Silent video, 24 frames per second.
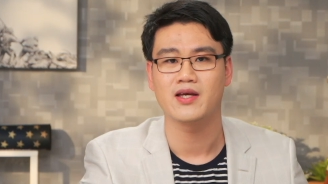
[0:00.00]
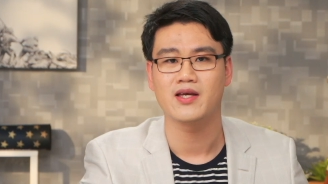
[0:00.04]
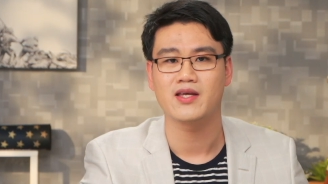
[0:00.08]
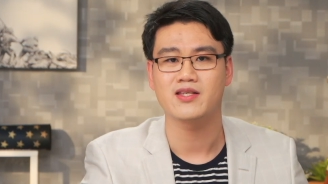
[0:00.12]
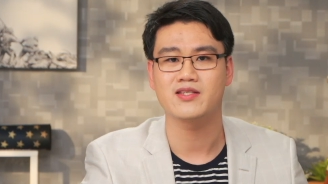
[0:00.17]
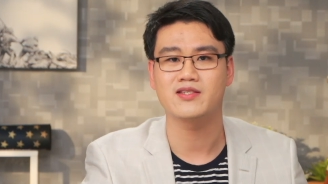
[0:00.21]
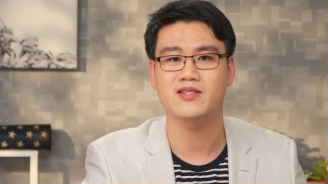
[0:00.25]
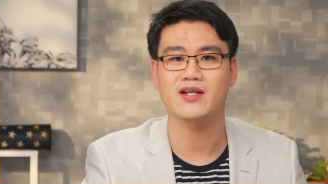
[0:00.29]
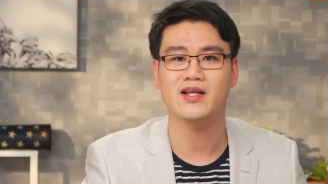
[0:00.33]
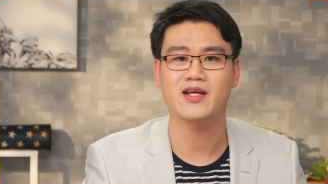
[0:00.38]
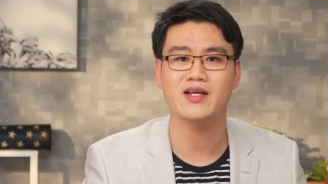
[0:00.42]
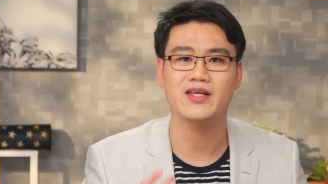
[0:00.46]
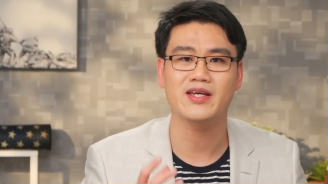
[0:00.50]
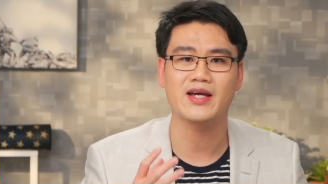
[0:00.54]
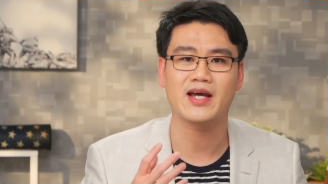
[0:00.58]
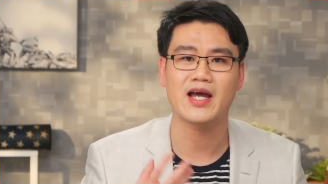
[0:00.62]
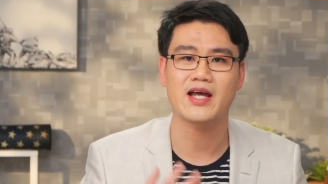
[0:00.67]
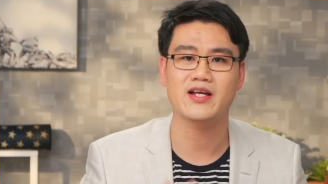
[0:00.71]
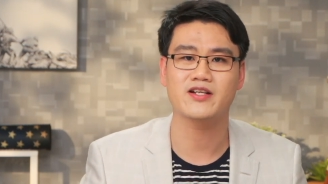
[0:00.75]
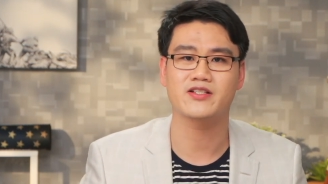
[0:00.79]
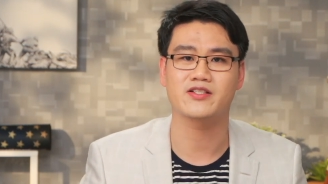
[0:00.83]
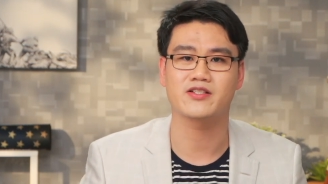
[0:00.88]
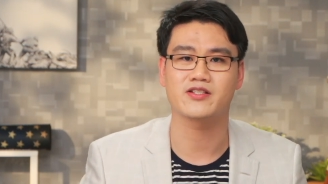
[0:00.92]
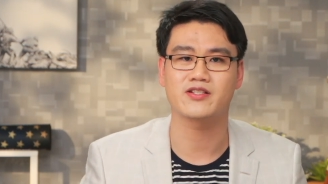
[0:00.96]
以色列一
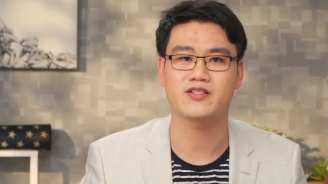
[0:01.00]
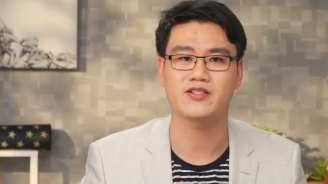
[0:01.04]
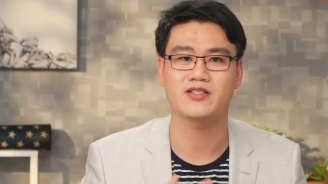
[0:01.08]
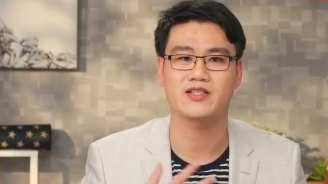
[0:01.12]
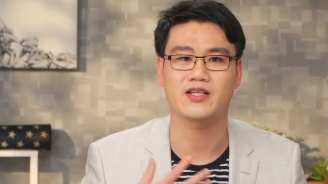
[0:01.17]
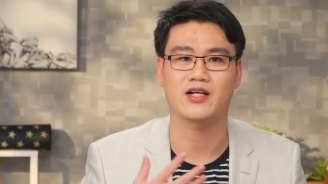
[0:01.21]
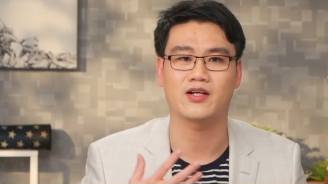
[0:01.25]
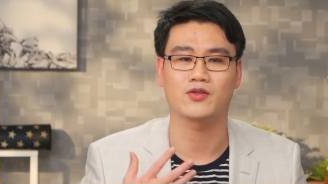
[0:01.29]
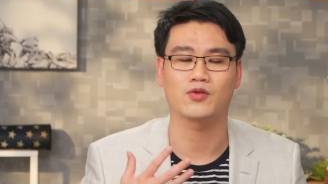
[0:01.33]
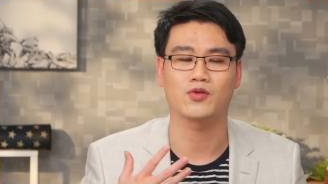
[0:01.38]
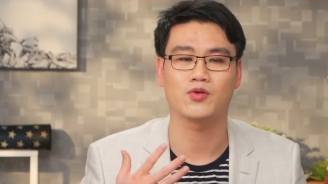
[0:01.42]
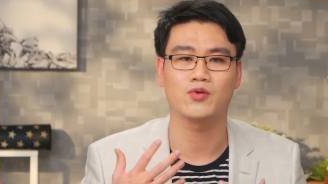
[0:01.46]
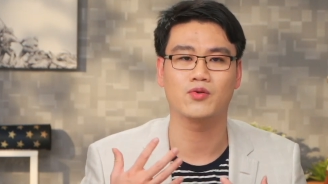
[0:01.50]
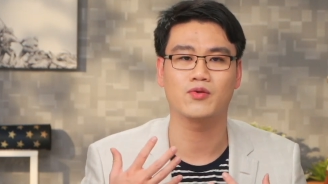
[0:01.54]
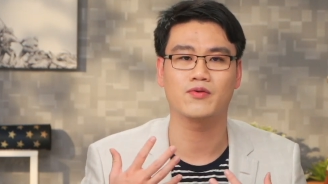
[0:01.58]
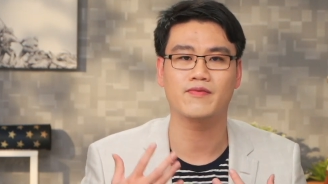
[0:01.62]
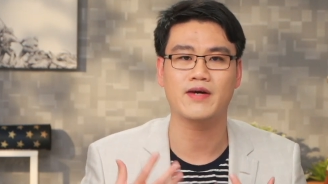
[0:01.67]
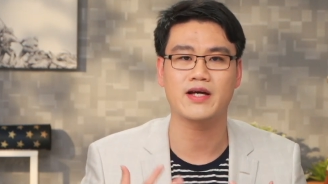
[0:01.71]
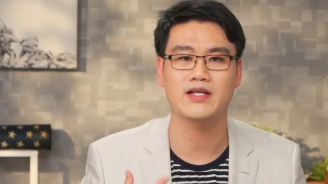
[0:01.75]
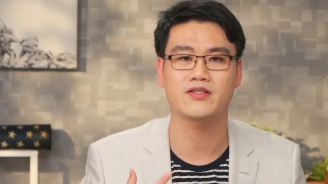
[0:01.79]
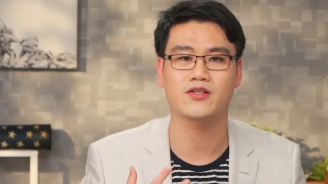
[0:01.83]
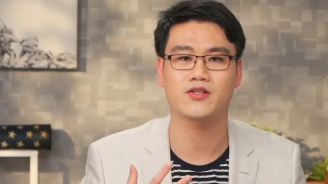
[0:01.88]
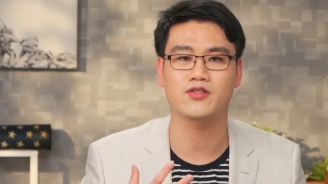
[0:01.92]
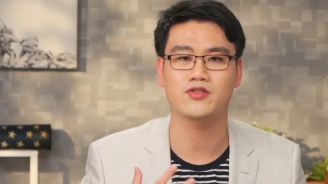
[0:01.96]
开始是想通过
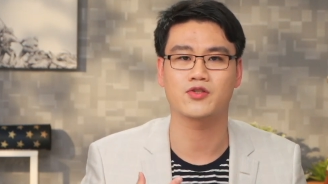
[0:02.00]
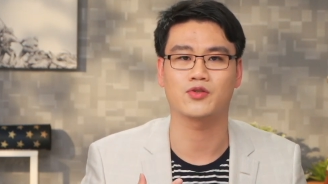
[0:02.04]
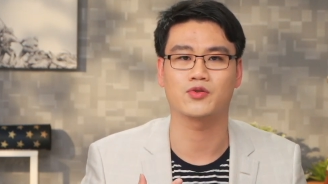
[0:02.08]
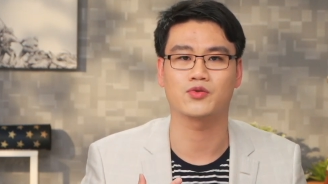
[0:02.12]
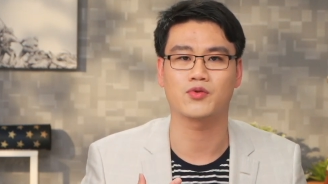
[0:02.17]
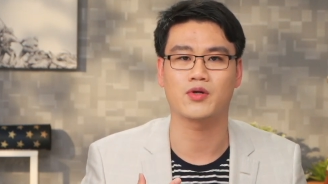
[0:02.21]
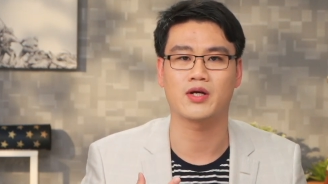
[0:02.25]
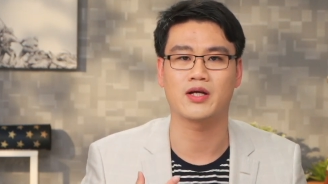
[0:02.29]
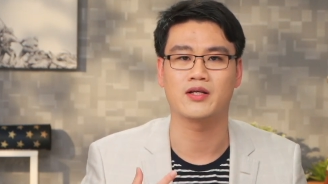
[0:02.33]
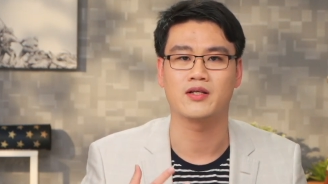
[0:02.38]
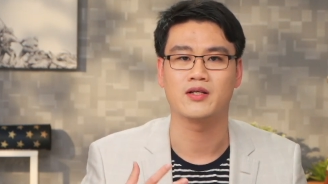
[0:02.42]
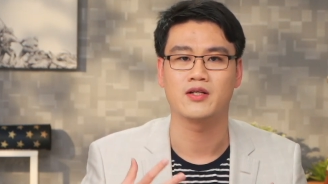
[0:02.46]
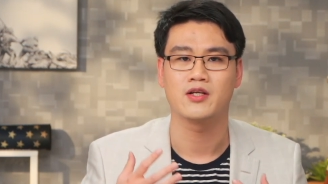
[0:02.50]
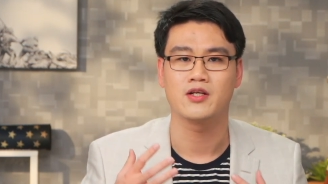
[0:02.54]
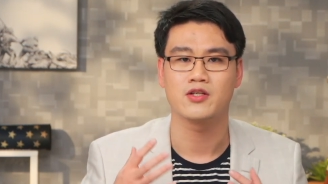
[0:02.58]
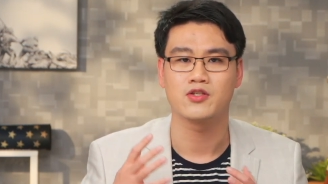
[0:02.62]
外交手段。